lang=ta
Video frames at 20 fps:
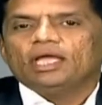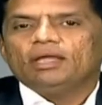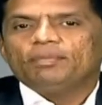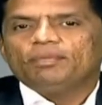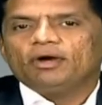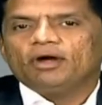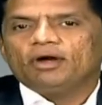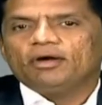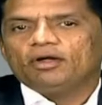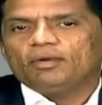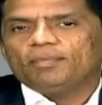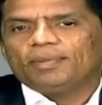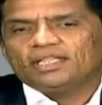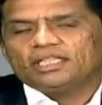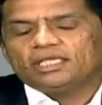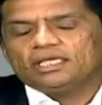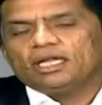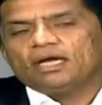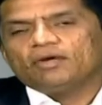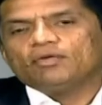இப்போ
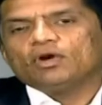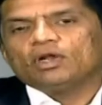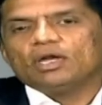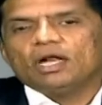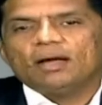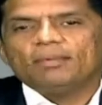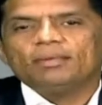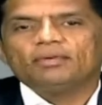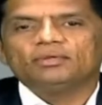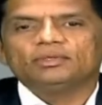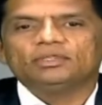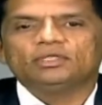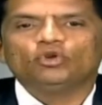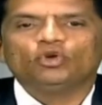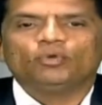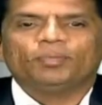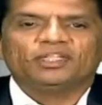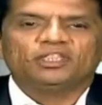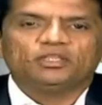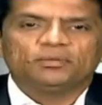பார்த்தீங்கன்னா அவரோட லாபம் வந்து
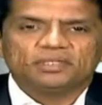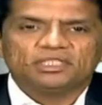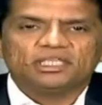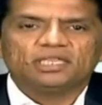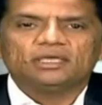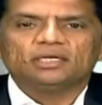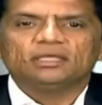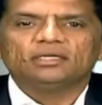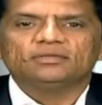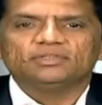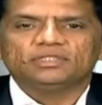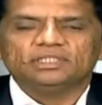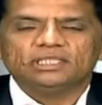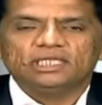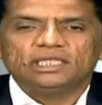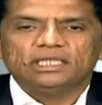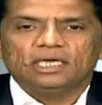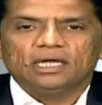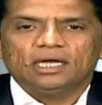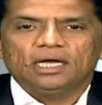ஒரு பத்து பர்சன்ட் இருக்குதுன்னு
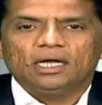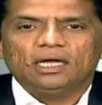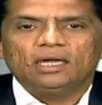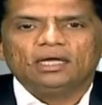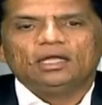வச்சுக்கிட்டிங்கன்னா